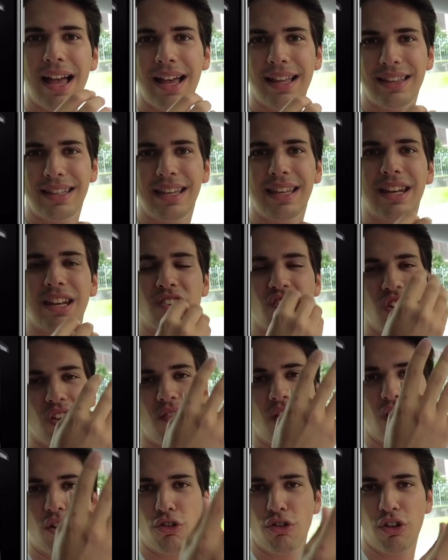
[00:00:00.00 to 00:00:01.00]
eh, di
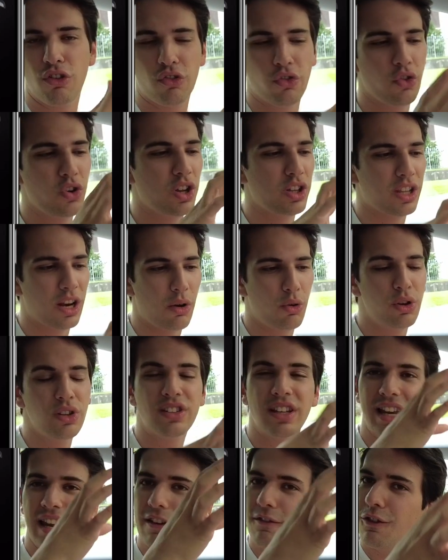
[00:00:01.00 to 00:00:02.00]
ricevere connessione tra o il
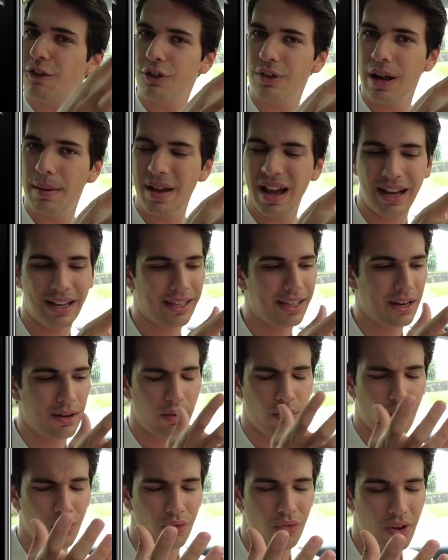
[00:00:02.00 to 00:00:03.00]
telefono o la macchina,
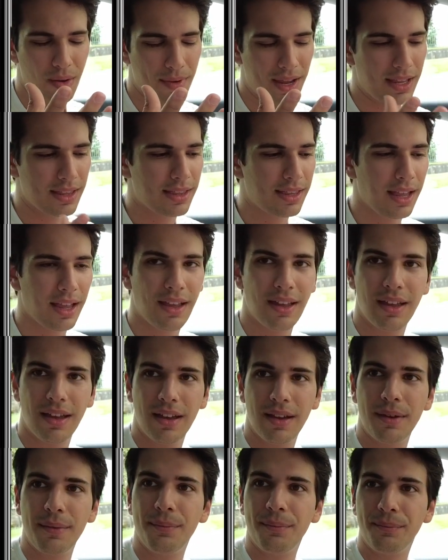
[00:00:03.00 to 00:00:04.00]
ovviamente. E se
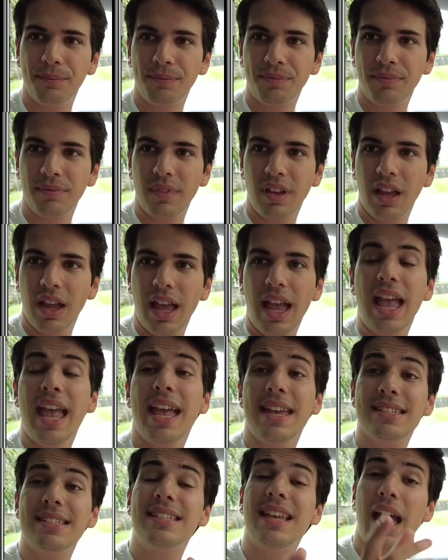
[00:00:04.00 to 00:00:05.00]
è al 20%.
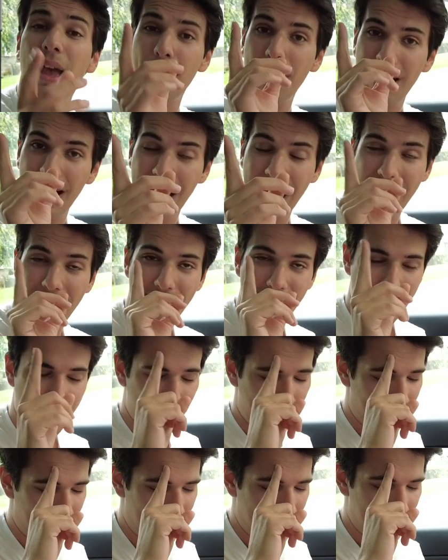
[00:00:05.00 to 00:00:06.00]
E se è brava,
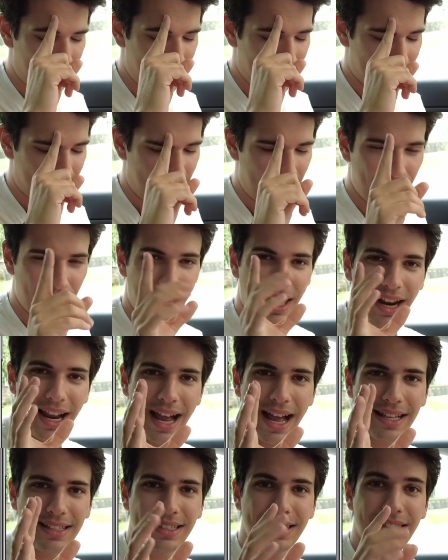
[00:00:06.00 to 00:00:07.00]
brava Kami
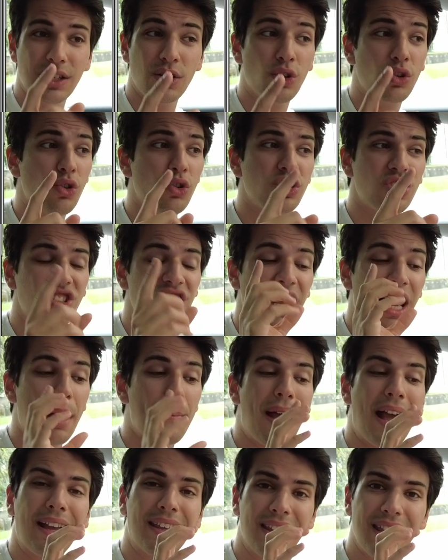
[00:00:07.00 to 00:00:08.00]
ragazzi, o se la
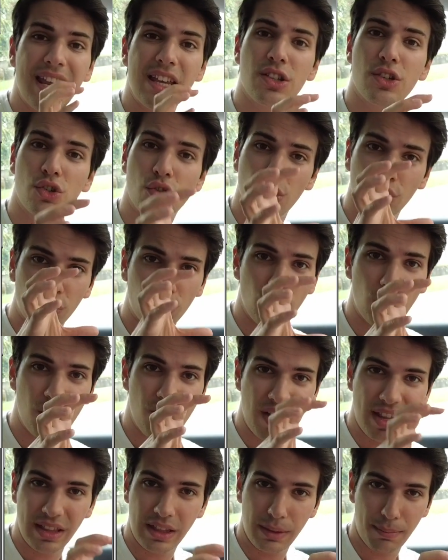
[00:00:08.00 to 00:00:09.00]
macchina è sotto il
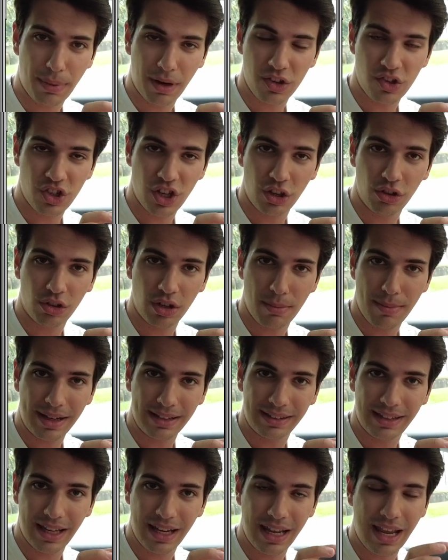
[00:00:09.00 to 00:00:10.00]
20% di
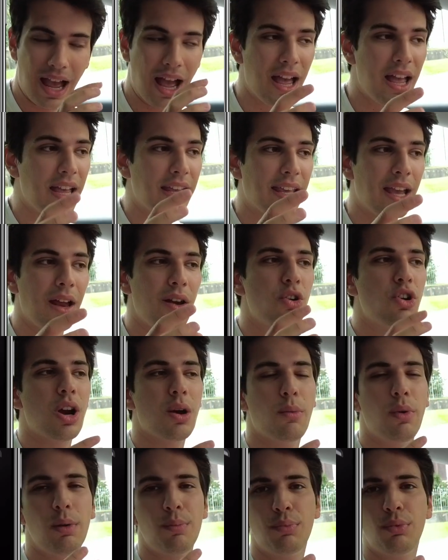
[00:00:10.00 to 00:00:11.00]
batteria batteria che allora
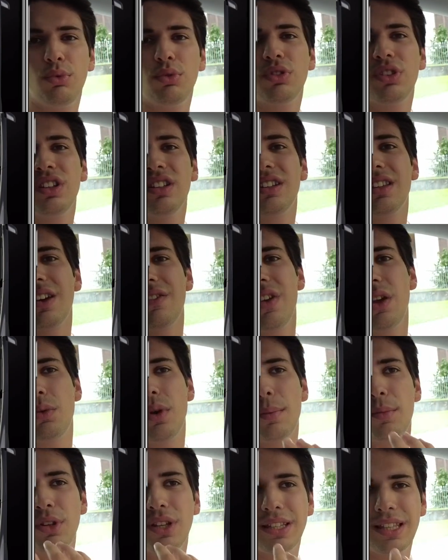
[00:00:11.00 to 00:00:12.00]
a quel punto interviene
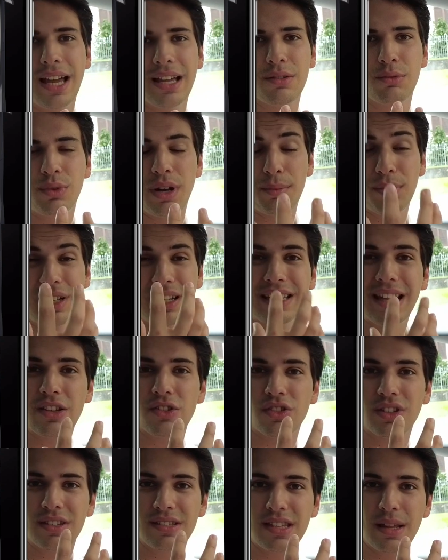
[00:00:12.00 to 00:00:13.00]
una modalità, una modalità
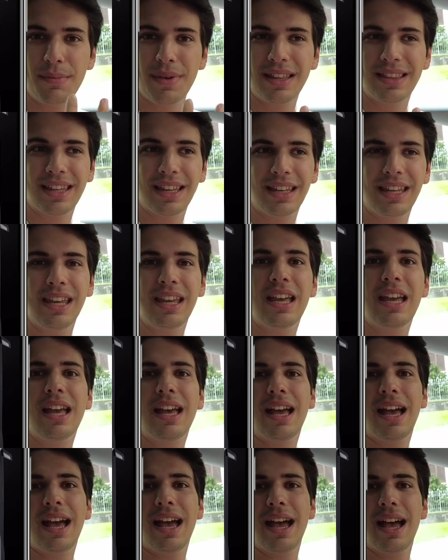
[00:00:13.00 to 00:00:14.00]
sostanzialmente di
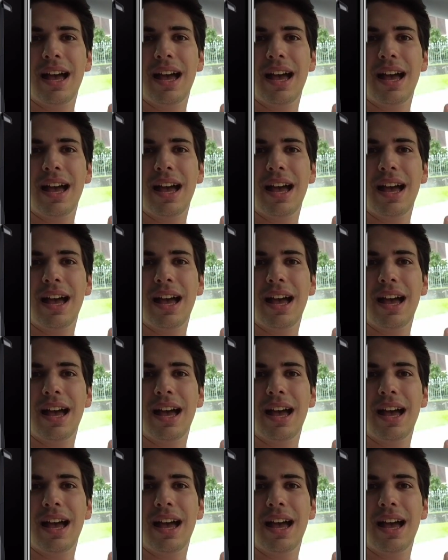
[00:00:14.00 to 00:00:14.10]
uh,